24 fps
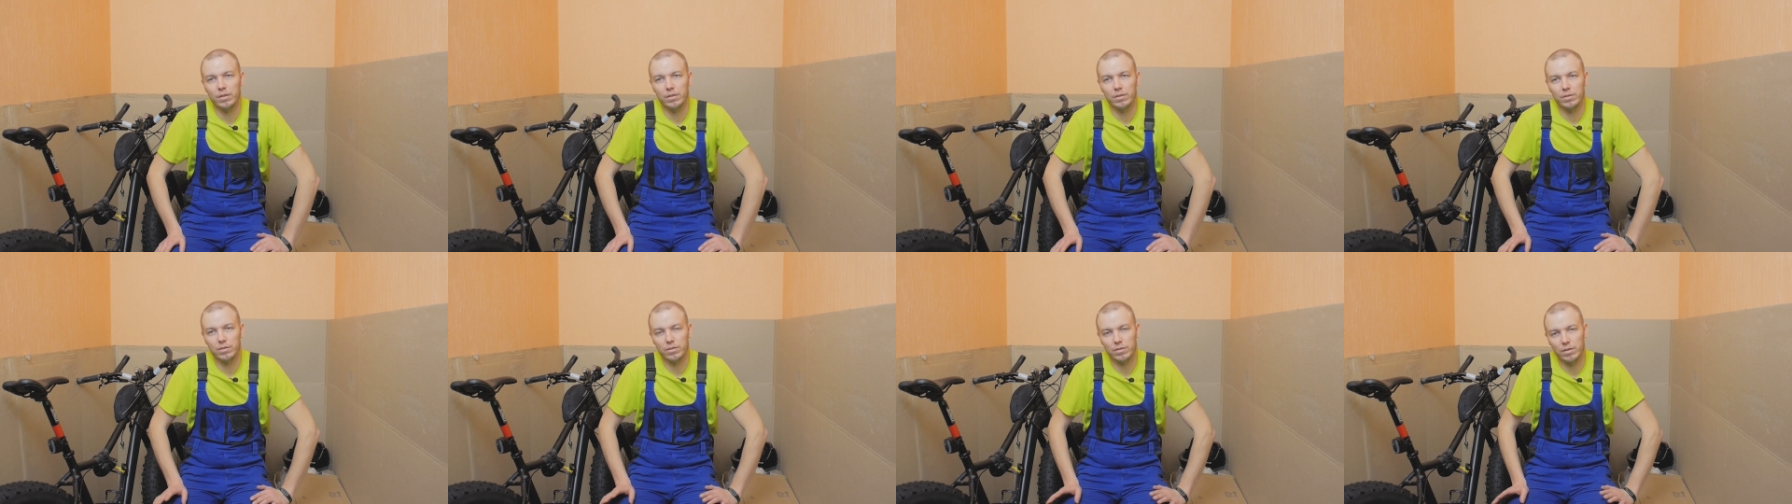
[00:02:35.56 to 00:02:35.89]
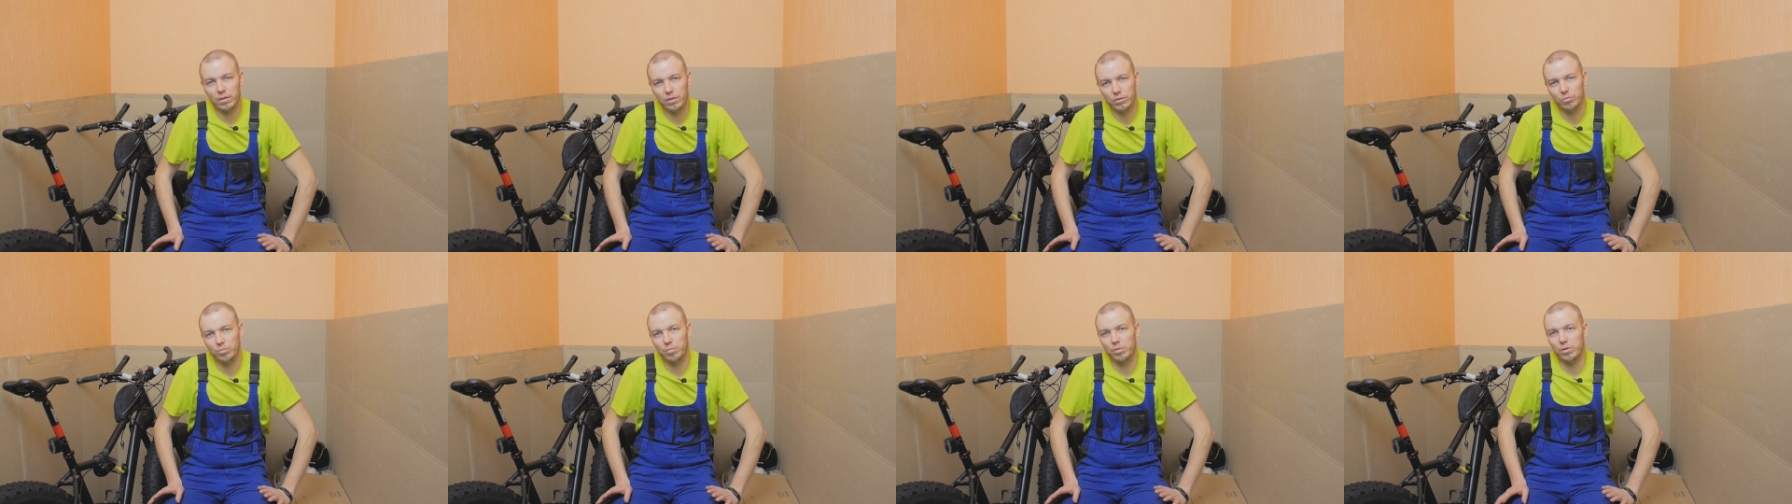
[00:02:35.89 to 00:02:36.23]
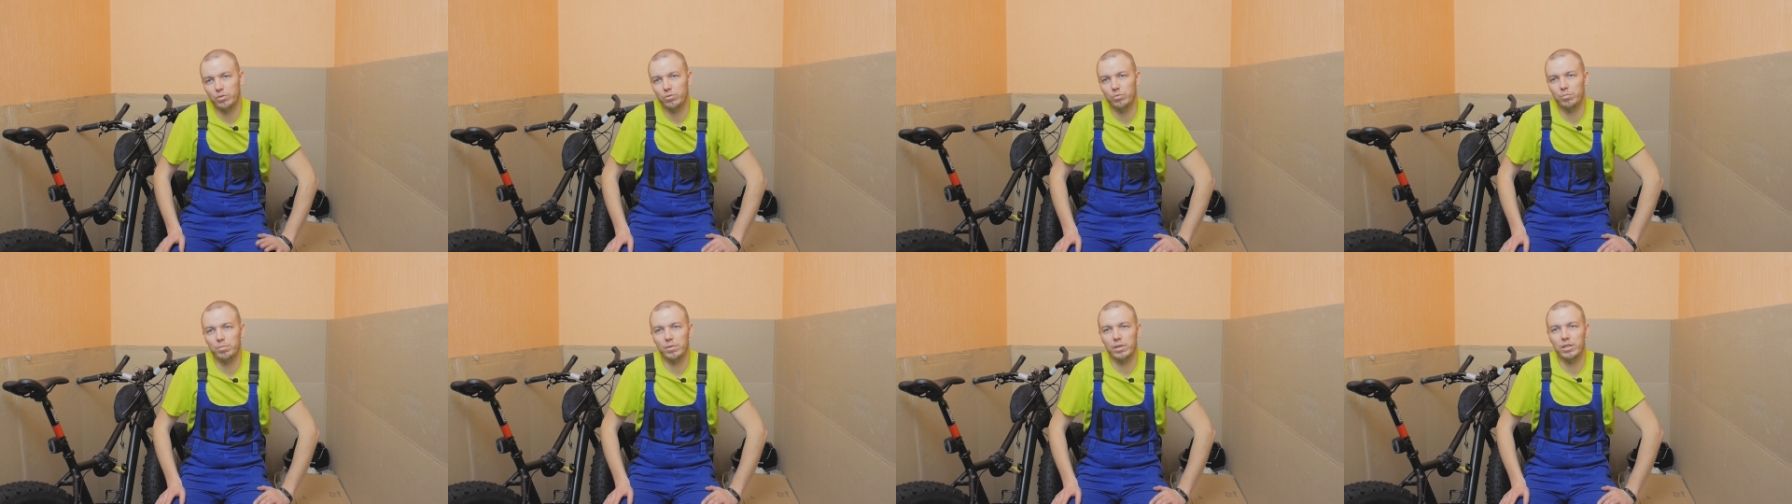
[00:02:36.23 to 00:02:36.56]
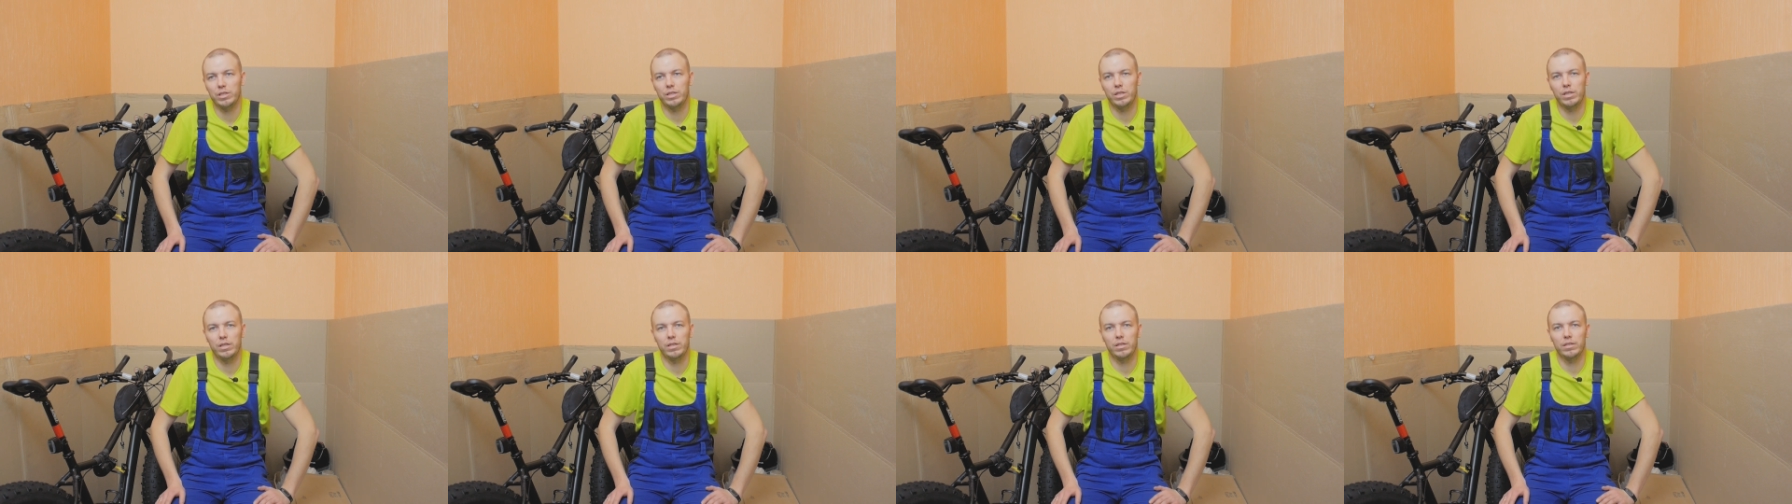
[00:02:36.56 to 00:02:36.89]
Э, сразу прошу
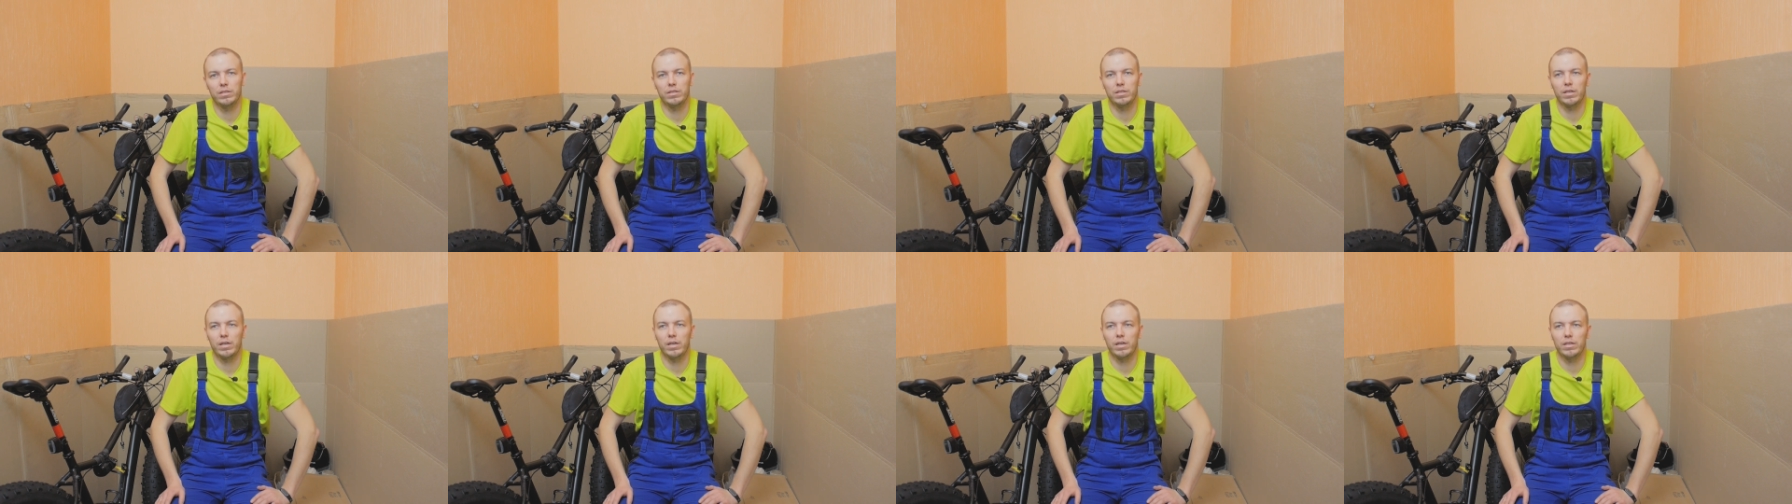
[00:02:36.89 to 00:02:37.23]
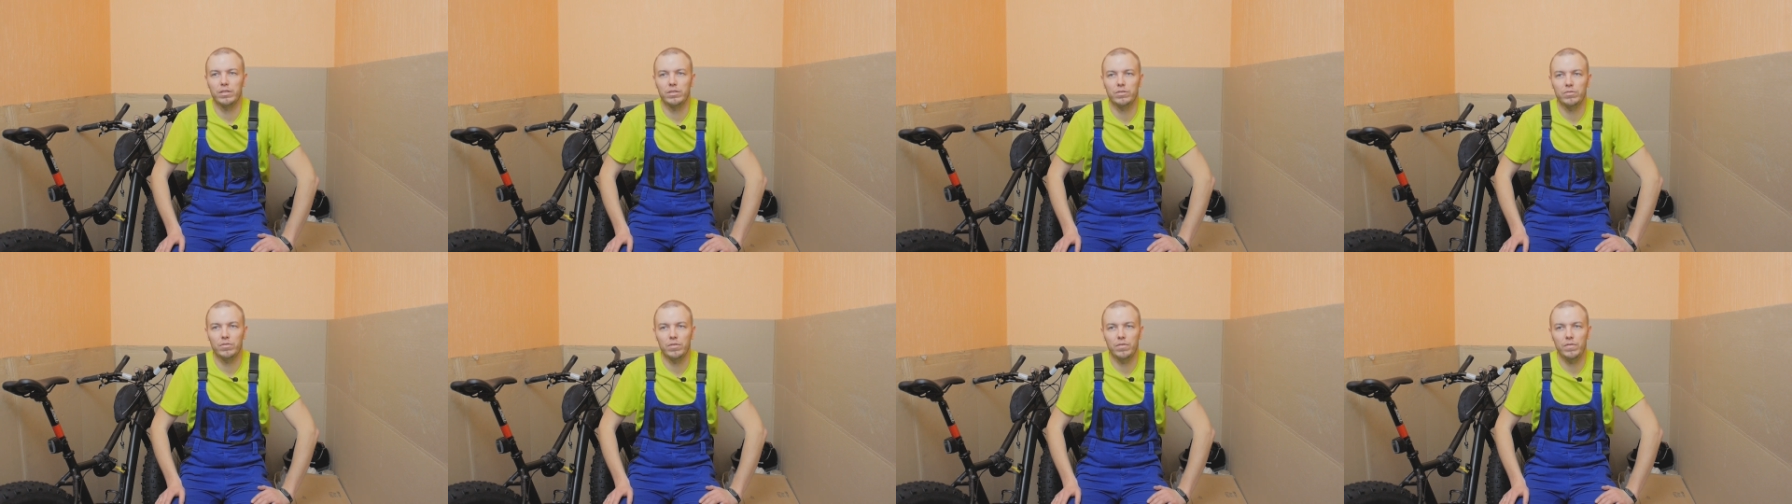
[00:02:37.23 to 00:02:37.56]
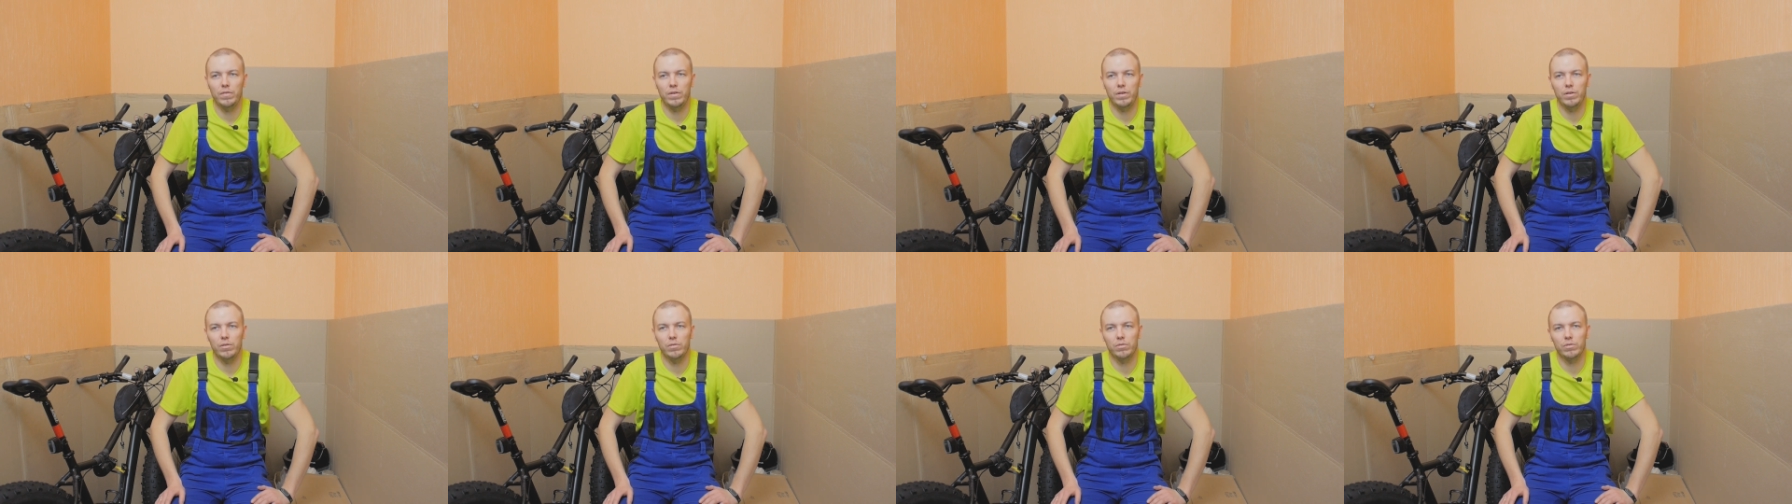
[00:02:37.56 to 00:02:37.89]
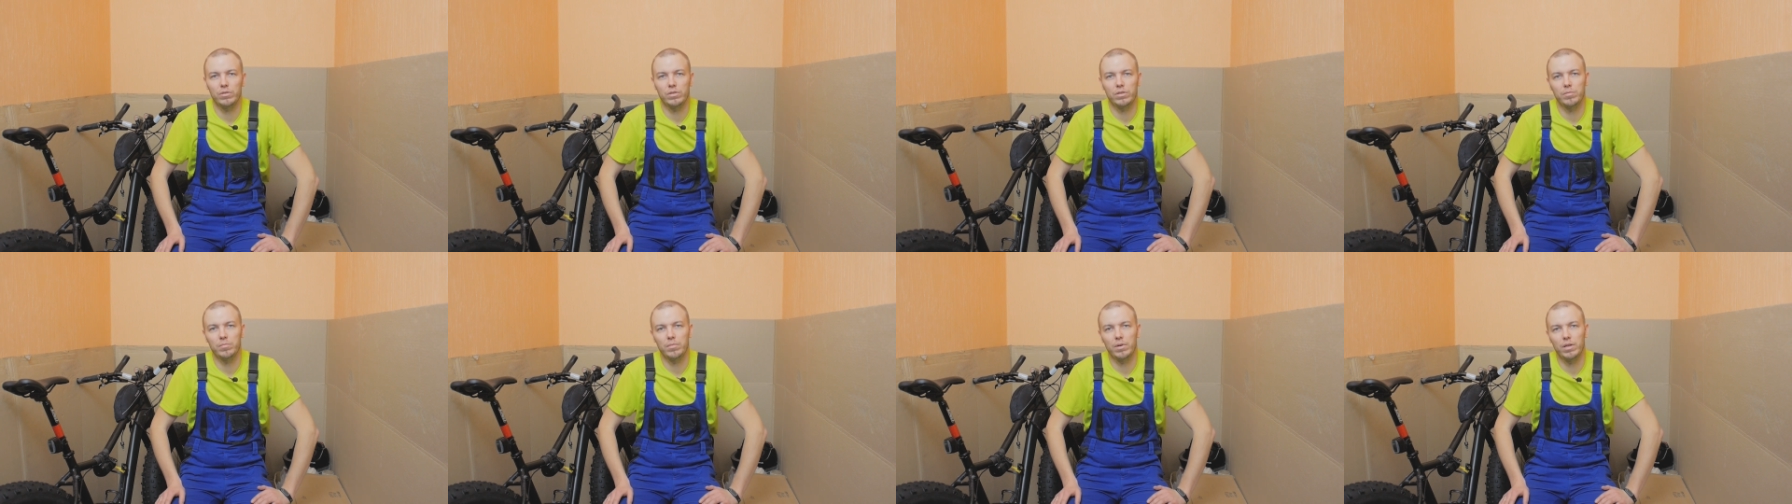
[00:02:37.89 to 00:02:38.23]
прощения за качество
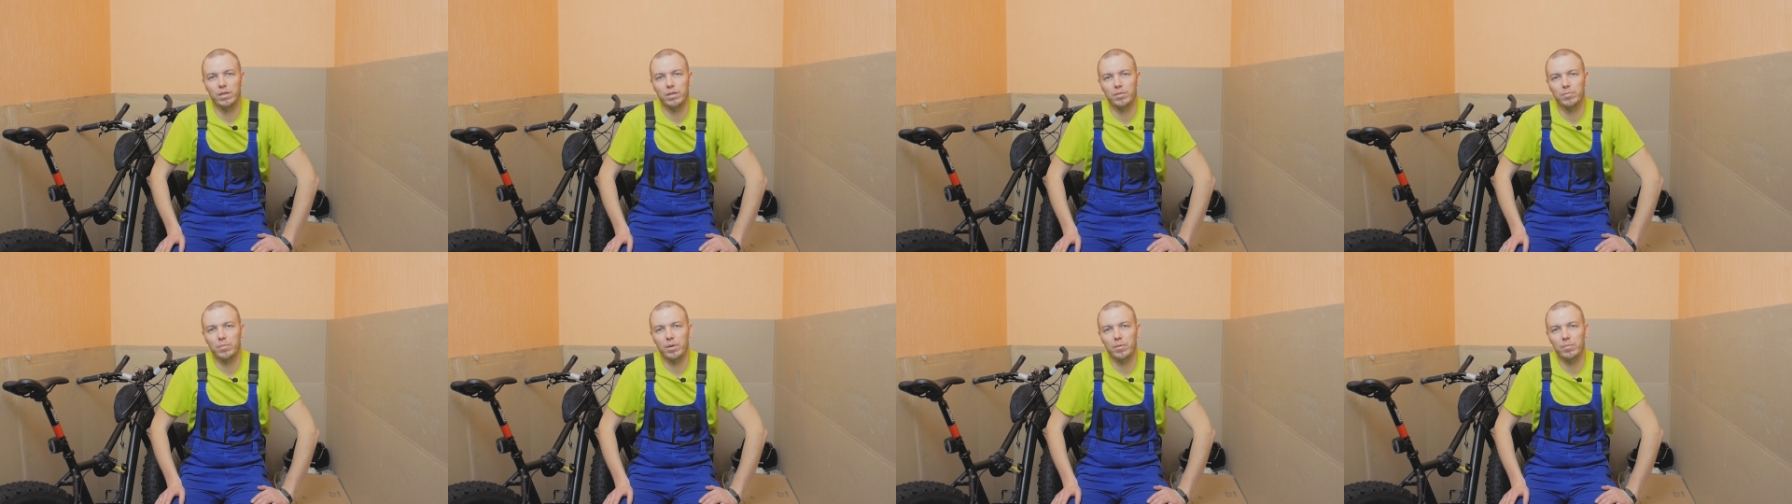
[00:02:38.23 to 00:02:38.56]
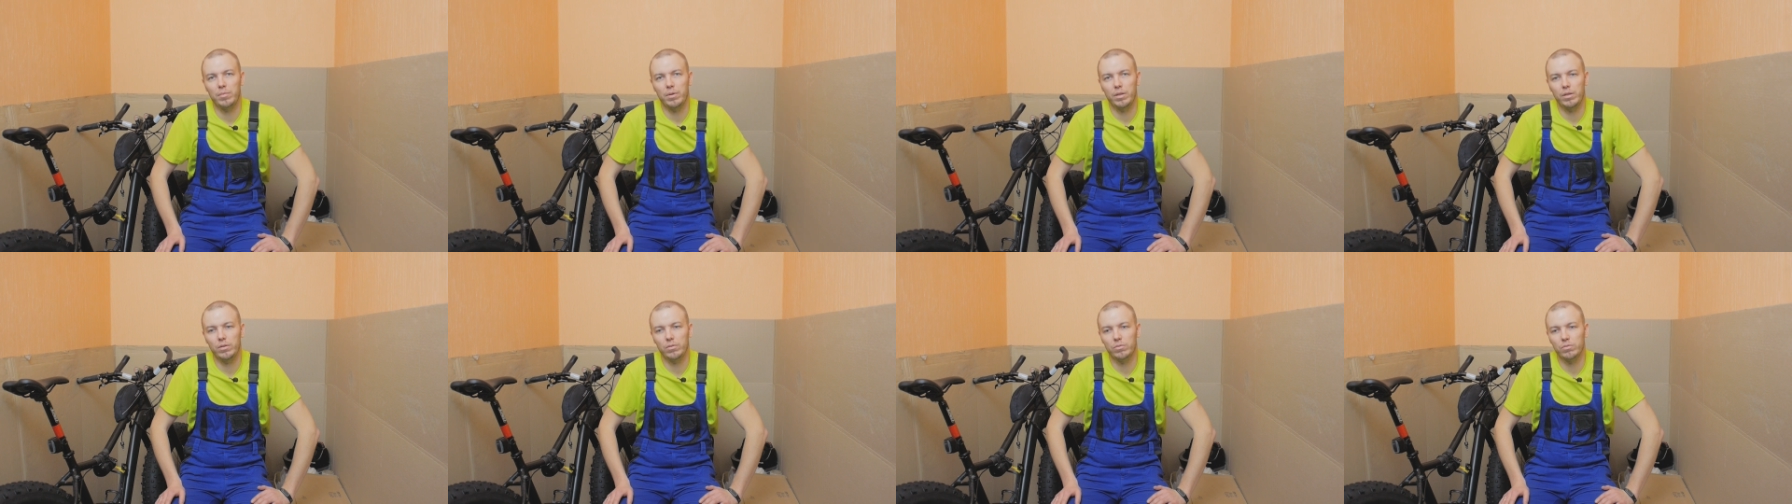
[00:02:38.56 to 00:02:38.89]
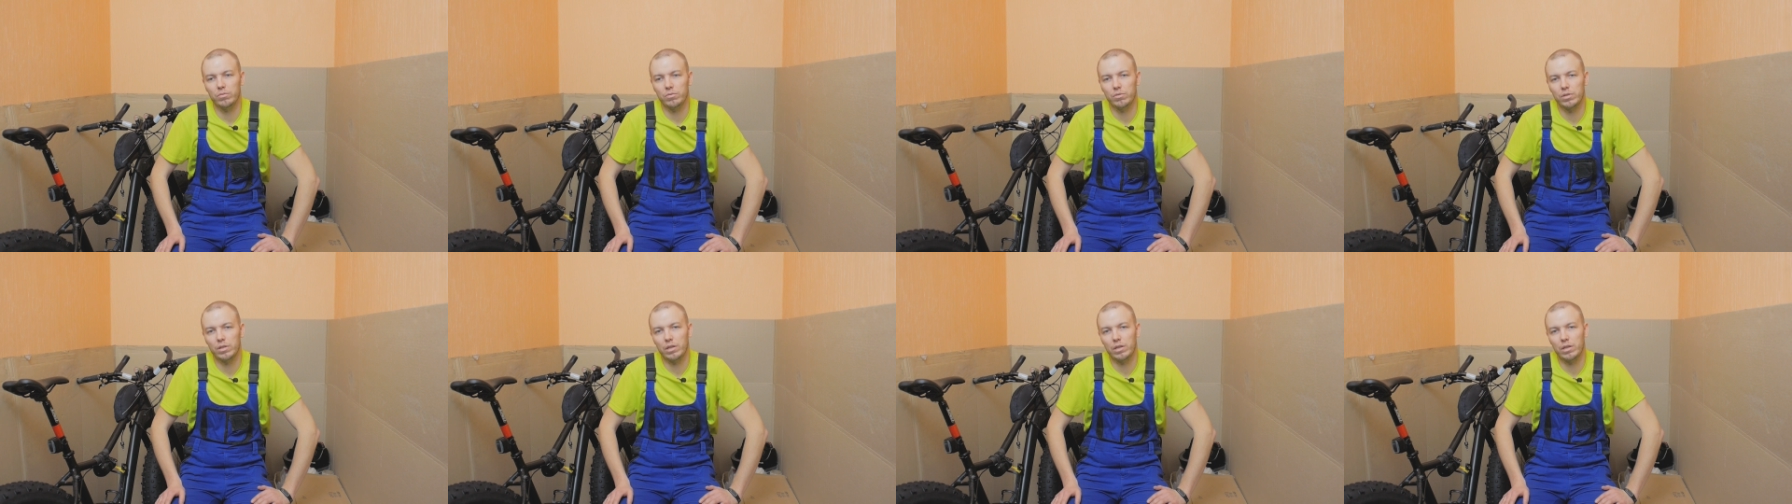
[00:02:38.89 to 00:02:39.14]
видео, снимал на мобилку.